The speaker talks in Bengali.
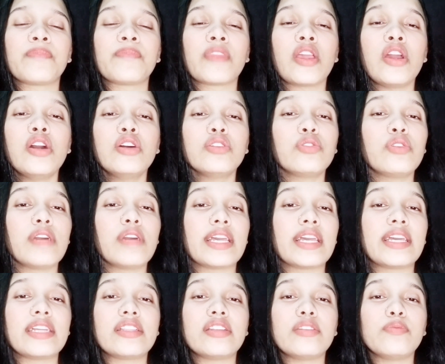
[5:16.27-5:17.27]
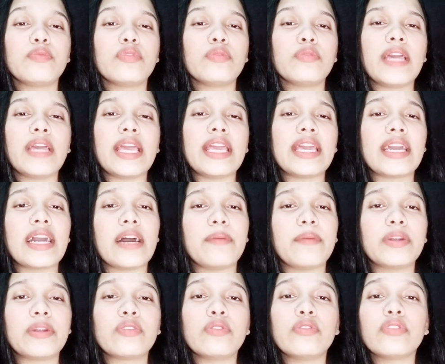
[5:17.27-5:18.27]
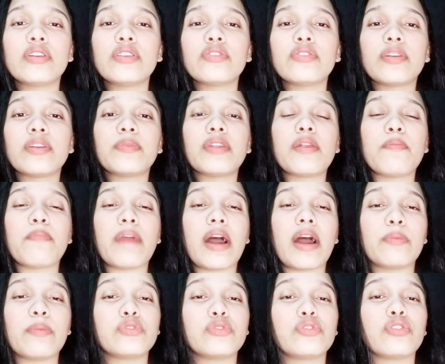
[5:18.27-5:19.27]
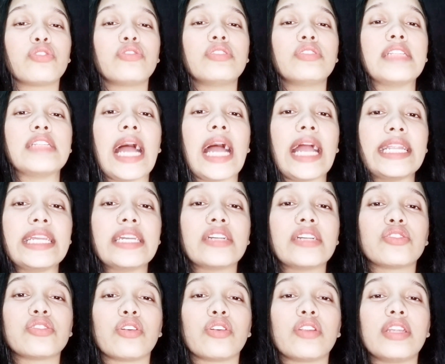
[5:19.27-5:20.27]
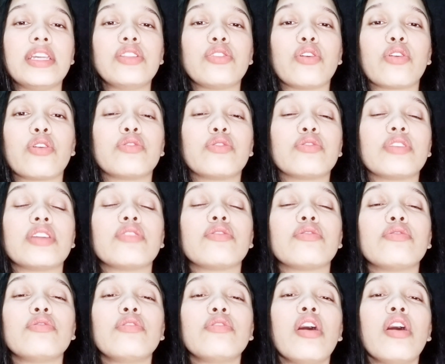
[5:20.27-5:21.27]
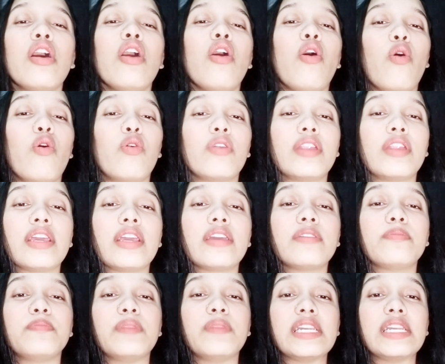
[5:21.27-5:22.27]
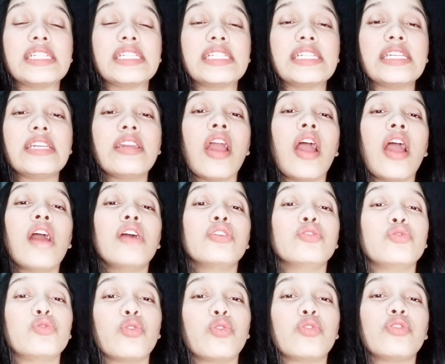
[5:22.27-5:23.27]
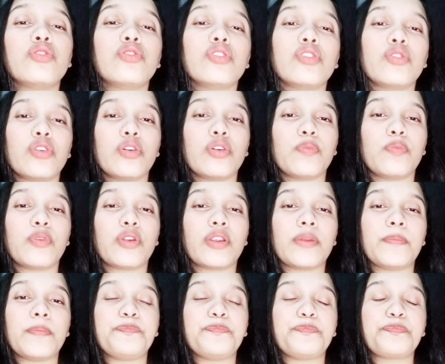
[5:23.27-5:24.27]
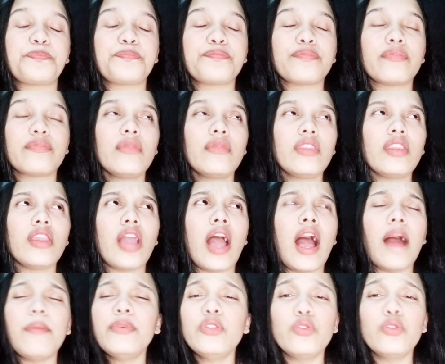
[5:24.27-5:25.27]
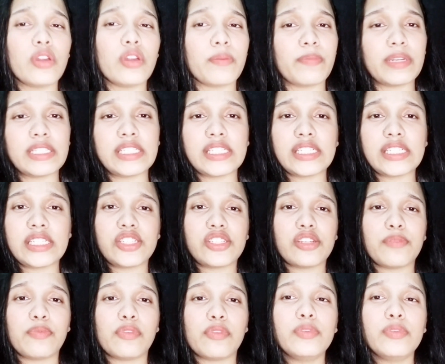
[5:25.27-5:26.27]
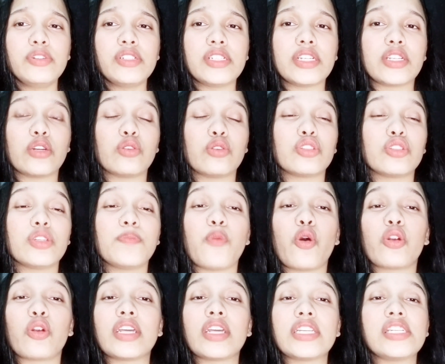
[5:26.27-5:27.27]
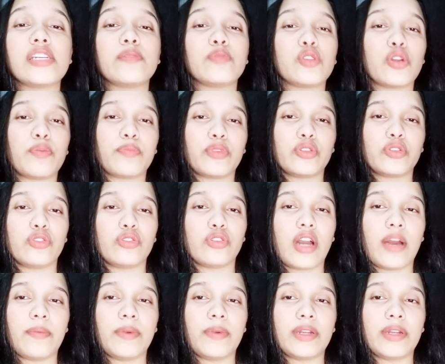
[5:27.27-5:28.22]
তো এক্ষেত্রে বলবো এই খাবারগুলো কিন্তু আপনার বাবুর যখন ডায়রিয়া চলে তখন কিন্তু অনেক বেশি জরুরি হয়ে পড়ে আমি দু নম্বর যে জিনিসটা বলবো সেটা হচ্ছে পটাশিয়াম সমৃদ্ধ খাবার